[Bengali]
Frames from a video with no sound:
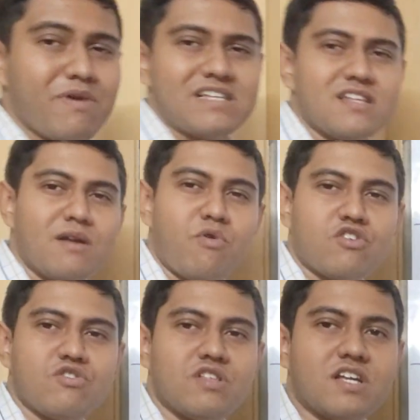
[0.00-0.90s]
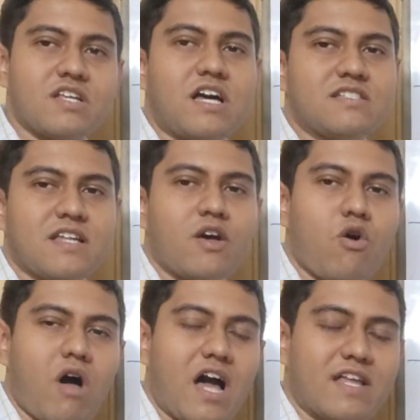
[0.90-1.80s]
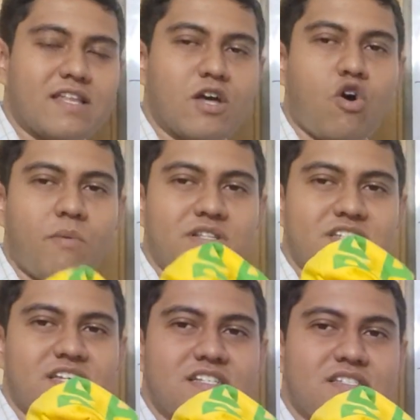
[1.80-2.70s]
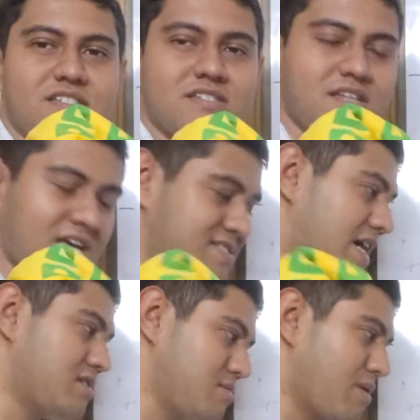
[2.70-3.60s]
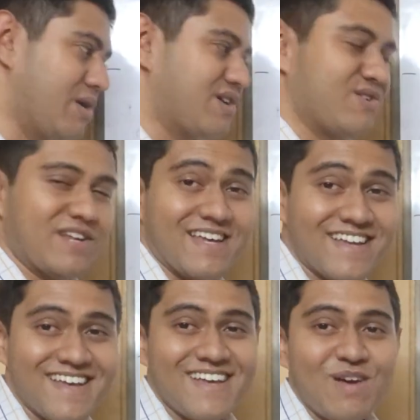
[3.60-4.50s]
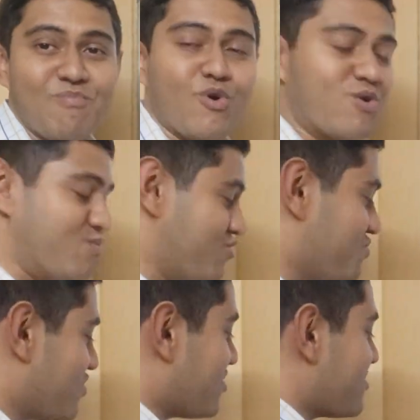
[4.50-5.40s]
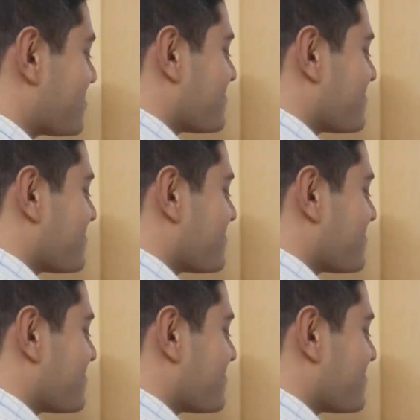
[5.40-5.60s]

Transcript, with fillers: ব্রাজিলের ভক্তদের কাছ থেকে আগে থেকে ক্ষমা চেয়ে নিচ্ছি এই জার্সি ব্যবহার করে বোর্ড মুসবো